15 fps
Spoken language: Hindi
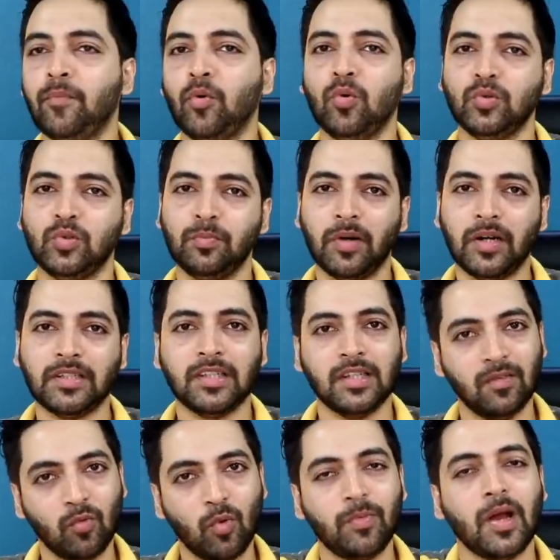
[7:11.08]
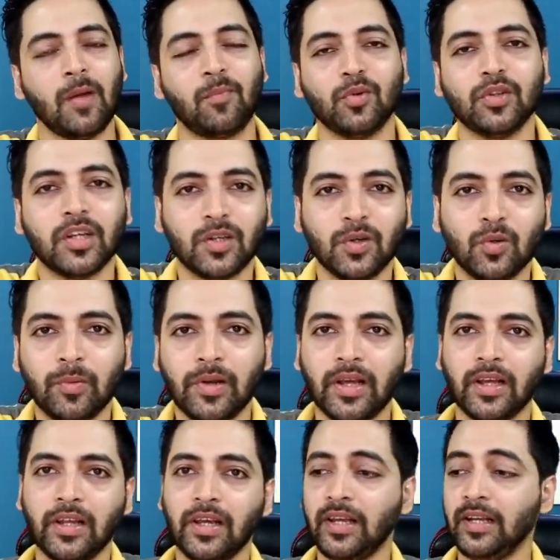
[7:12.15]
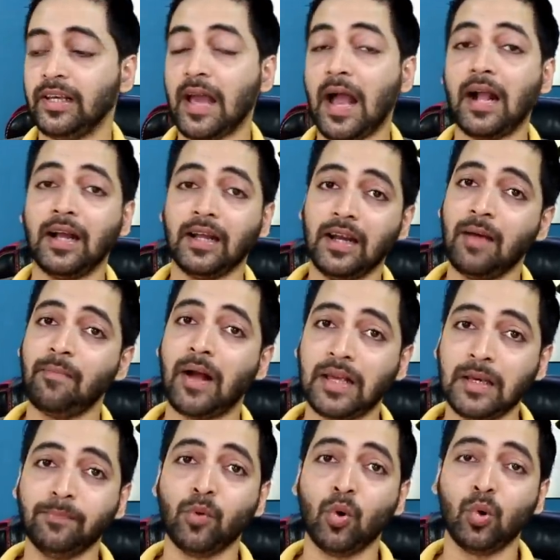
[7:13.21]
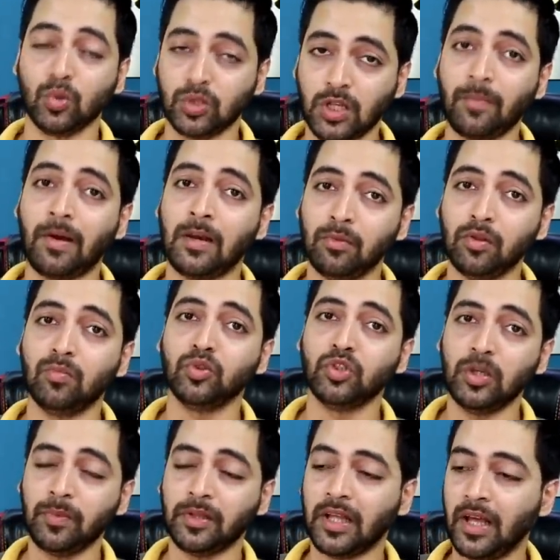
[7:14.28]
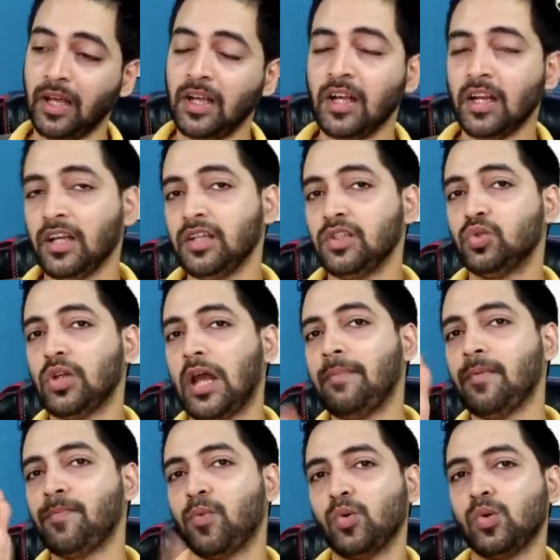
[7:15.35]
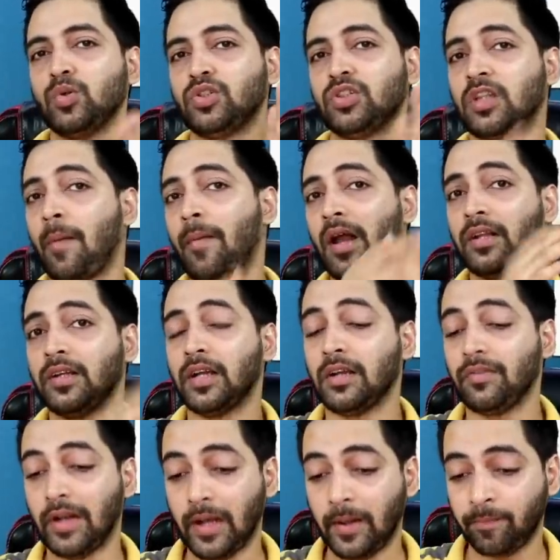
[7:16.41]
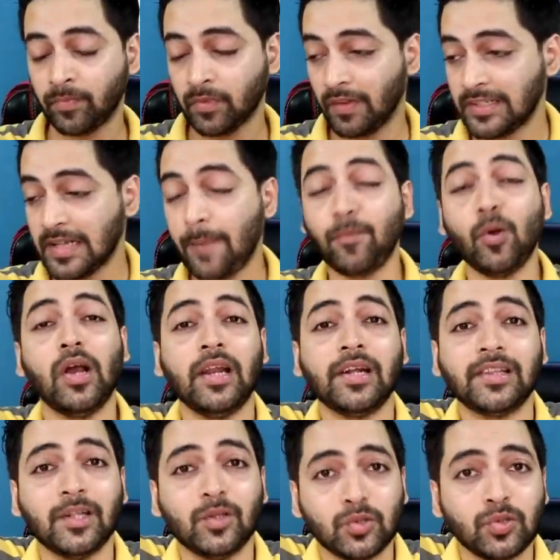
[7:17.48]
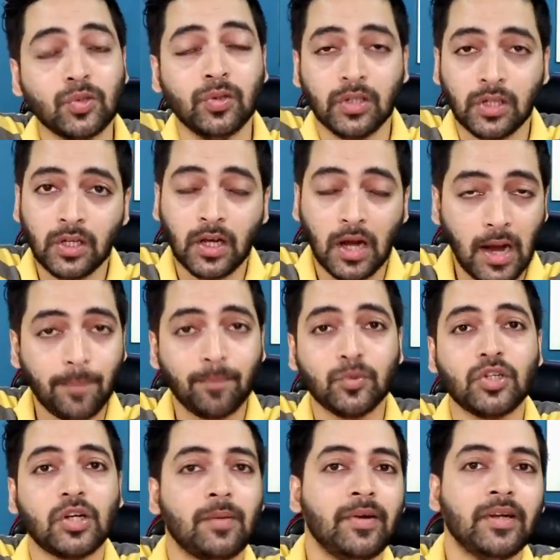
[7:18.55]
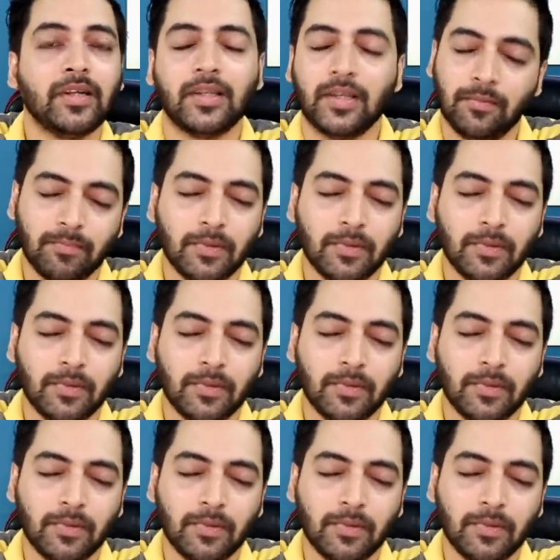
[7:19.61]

वो जो बर्ड्स है वो भी आपको देखने को मिलेंगे लेकिन क्या कर रहा है बाकी पोको उसके बारे में तो मुझे नहीं पता है लेकिन जुलाई में पोको कुछ धमाल करने वाला है वैसे आपको क्या लगता है दोस्तों आप मुझे कमेंट करके